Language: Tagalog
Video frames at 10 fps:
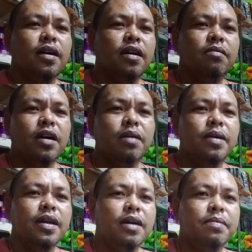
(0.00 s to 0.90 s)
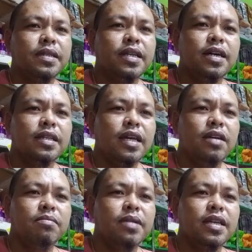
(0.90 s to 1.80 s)
Ngayon mga kaibigan, dapat talaga
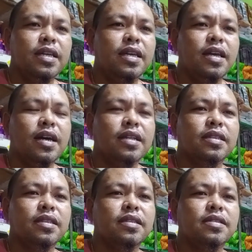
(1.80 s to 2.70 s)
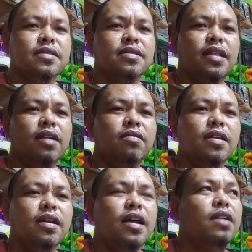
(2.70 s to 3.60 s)
tayong mag-iingat lalo
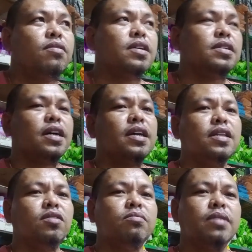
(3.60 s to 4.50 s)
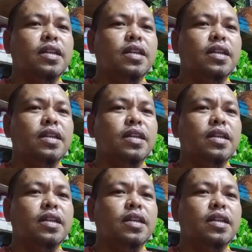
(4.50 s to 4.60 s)
na lalo na sa ganitong mga